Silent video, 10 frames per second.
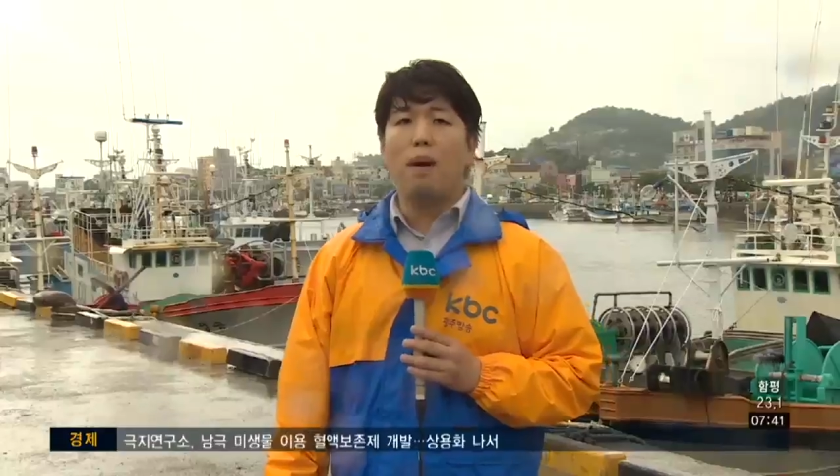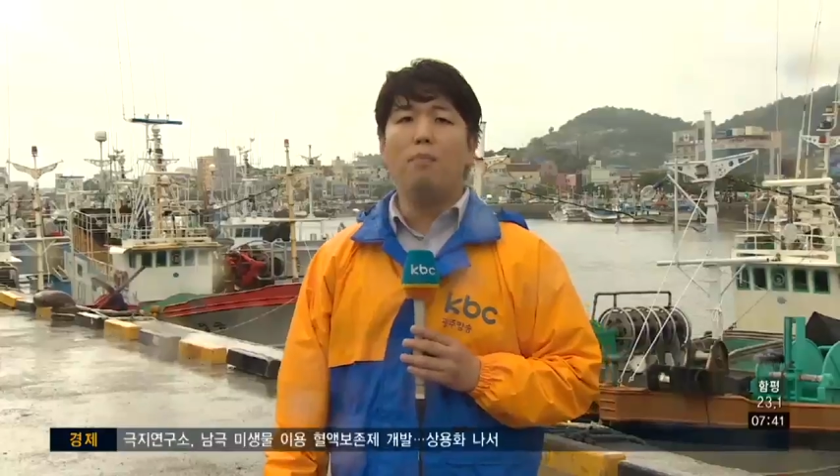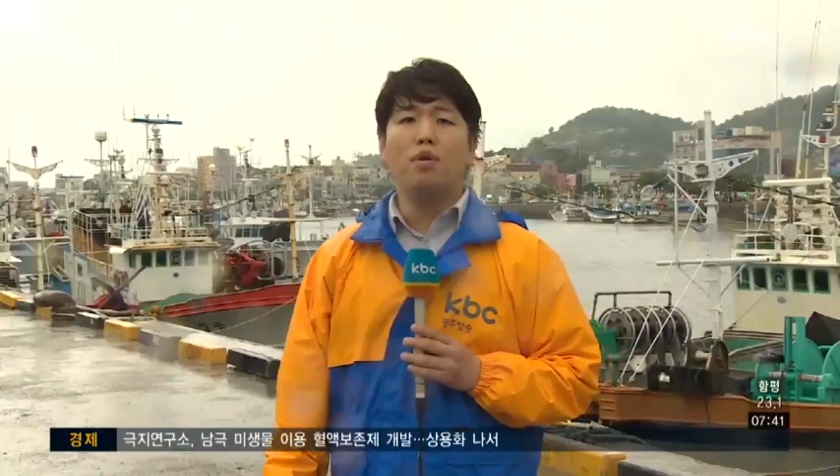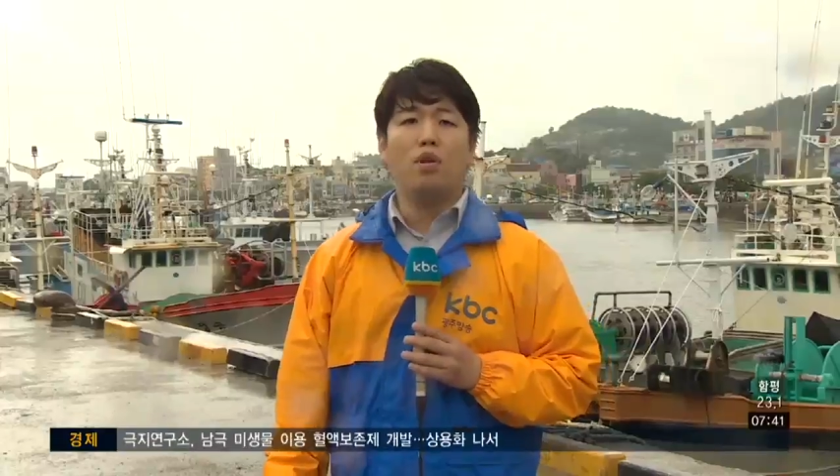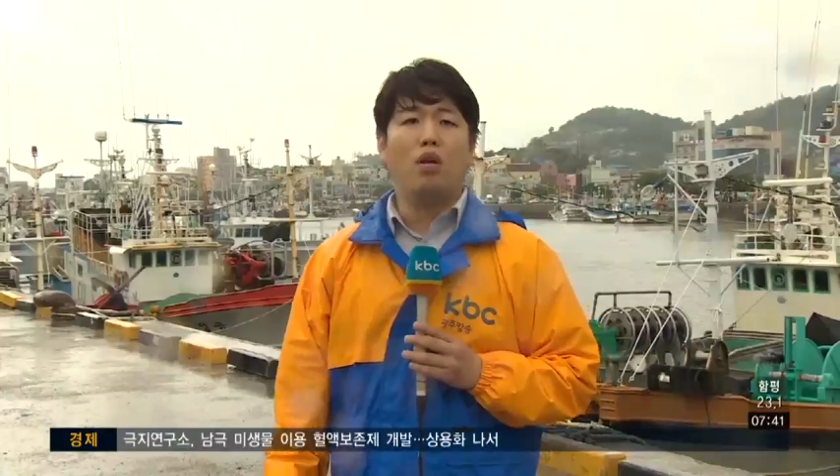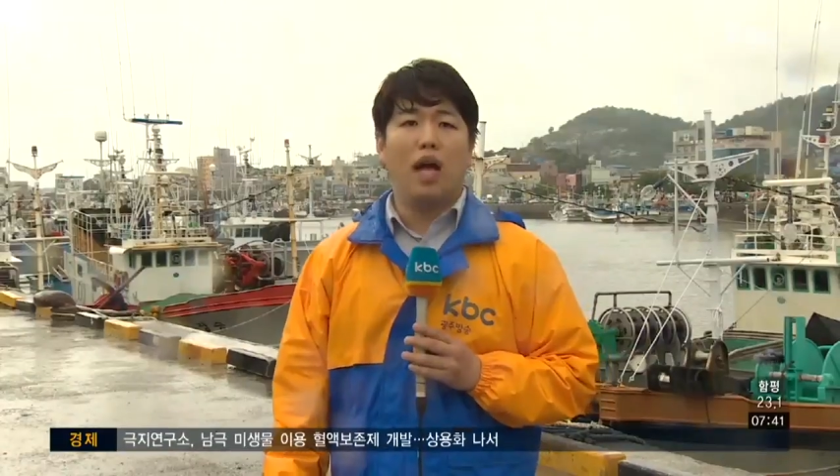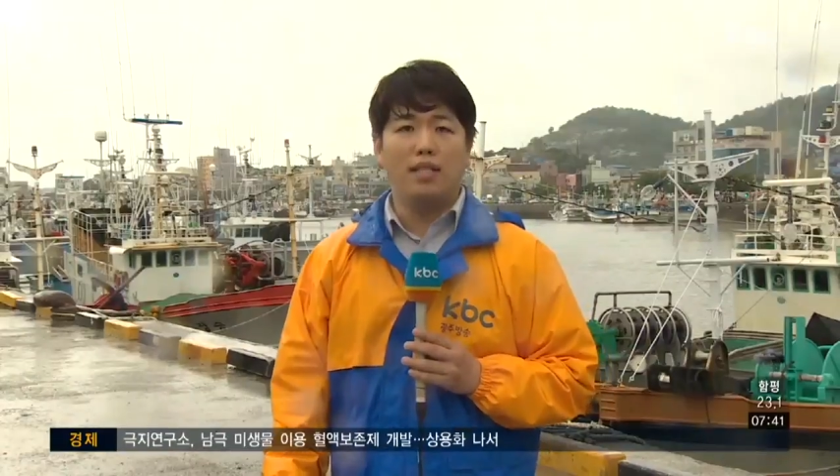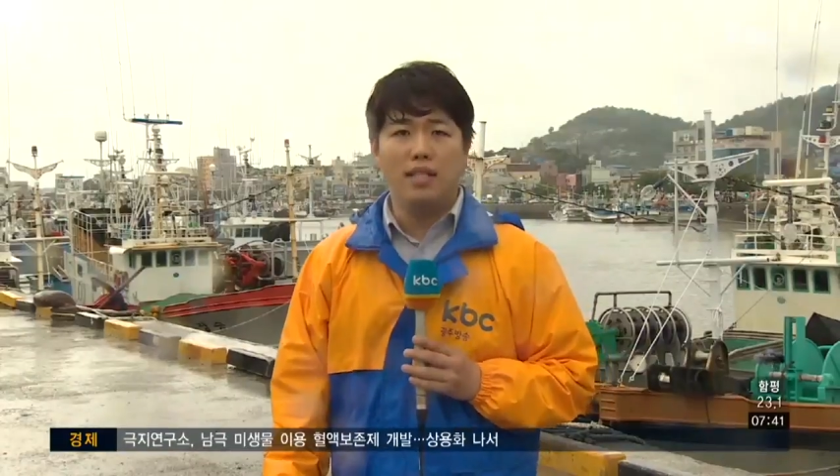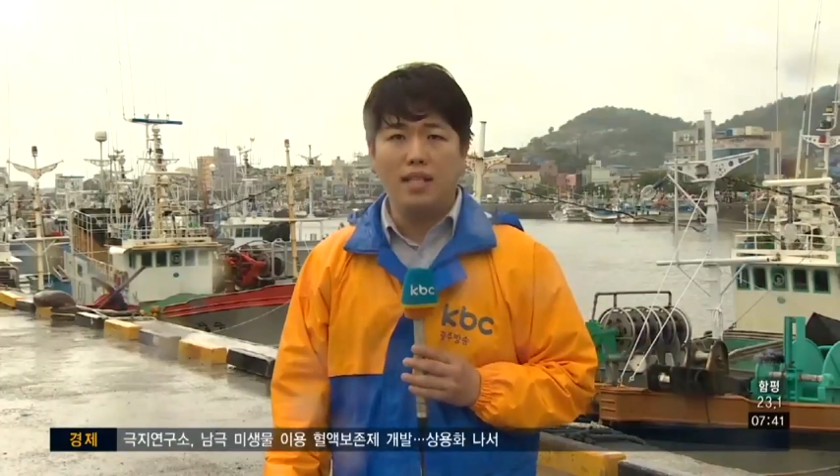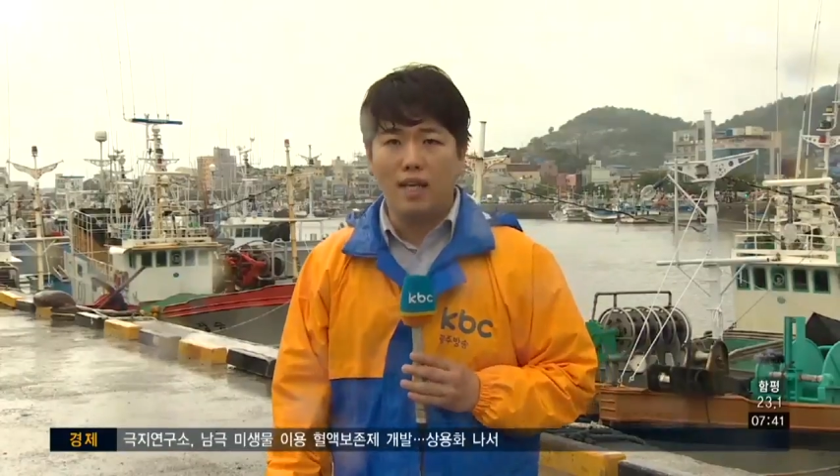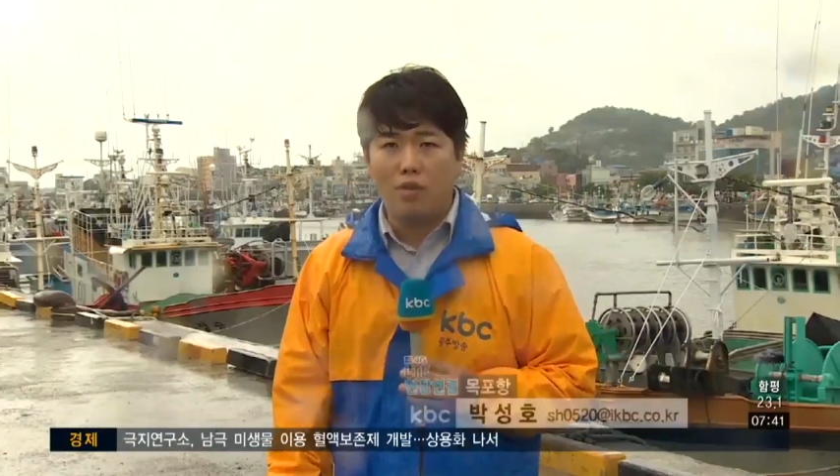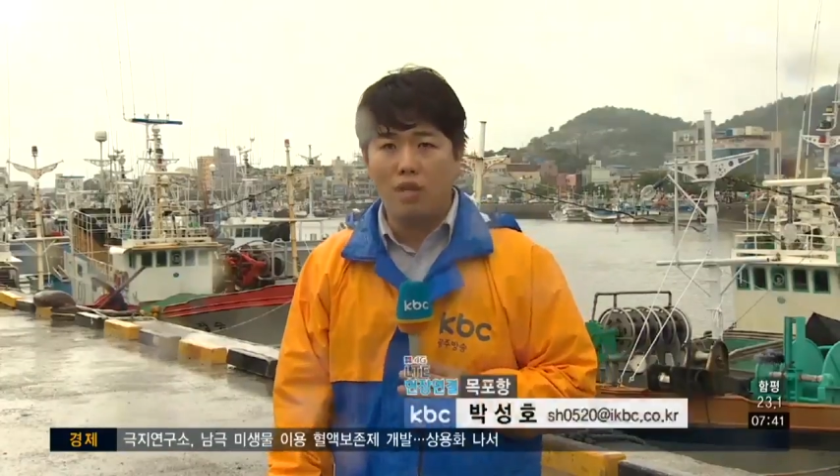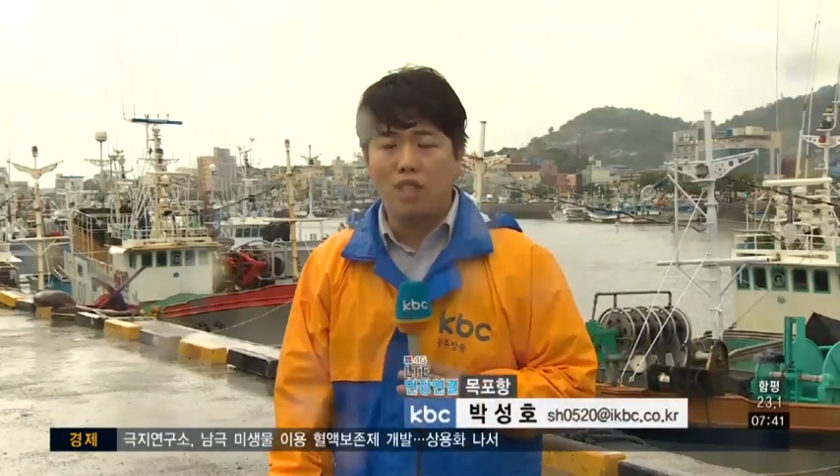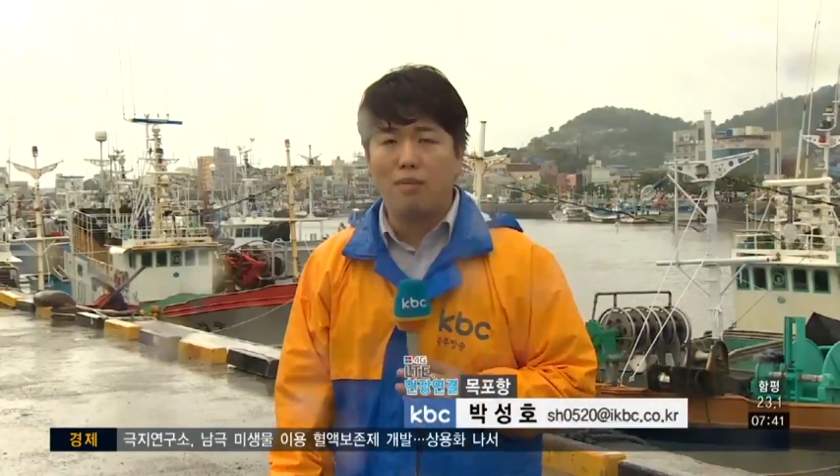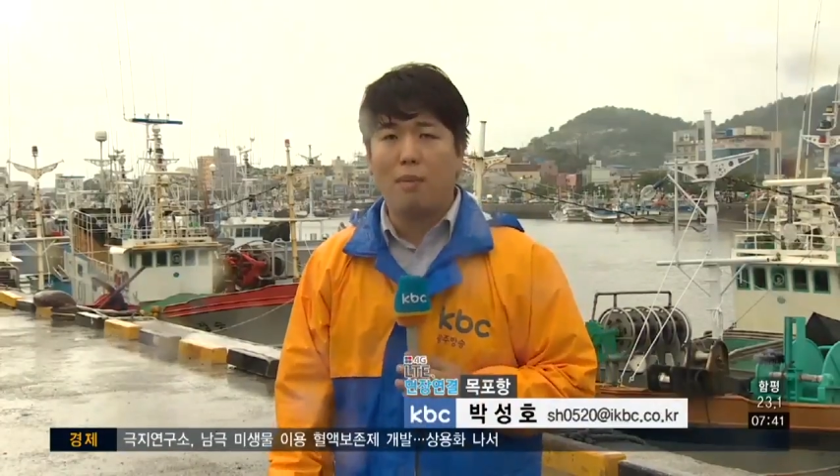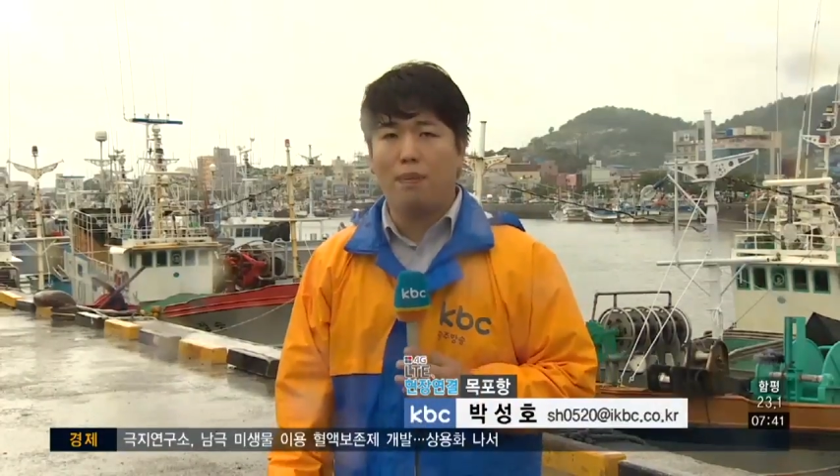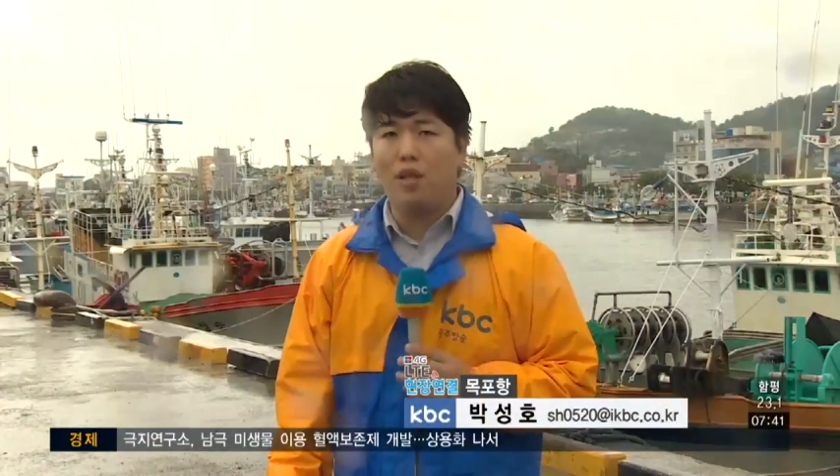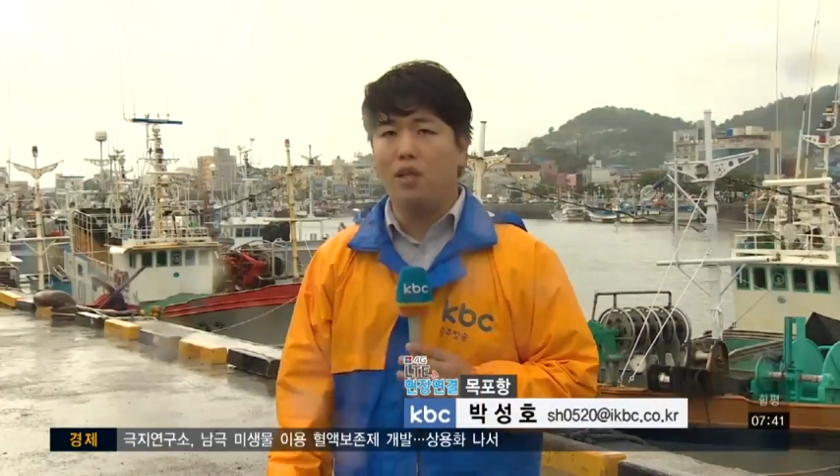어젯밤부터 다시 시작된